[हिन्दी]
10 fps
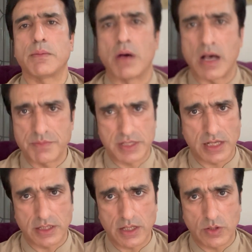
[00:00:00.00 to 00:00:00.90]
तमाम
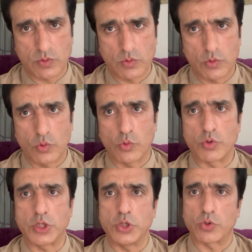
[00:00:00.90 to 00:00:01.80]
सियासतदानों को
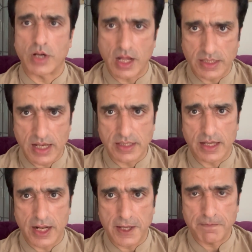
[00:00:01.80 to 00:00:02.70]
उनकी औकात याद
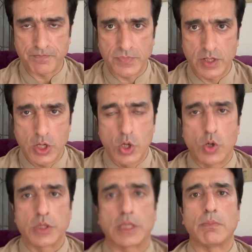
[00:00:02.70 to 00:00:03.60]
कराई
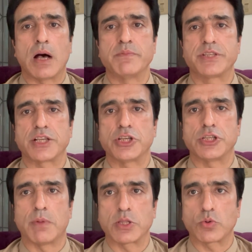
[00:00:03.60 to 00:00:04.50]
तमाम सियासी
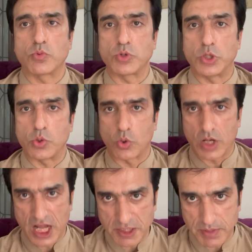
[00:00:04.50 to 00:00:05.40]
जमातों को उनकी
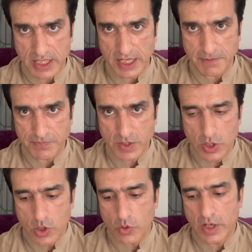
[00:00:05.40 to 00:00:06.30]
औकात बताई
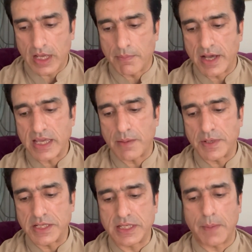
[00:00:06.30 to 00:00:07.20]
उन्होंने कहा भाई आप
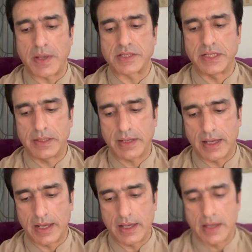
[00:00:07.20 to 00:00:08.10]
इस कैपेसिटी के
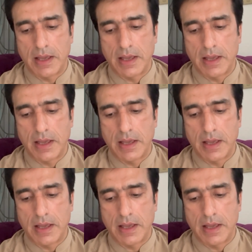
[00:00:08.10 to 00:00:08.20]
हैं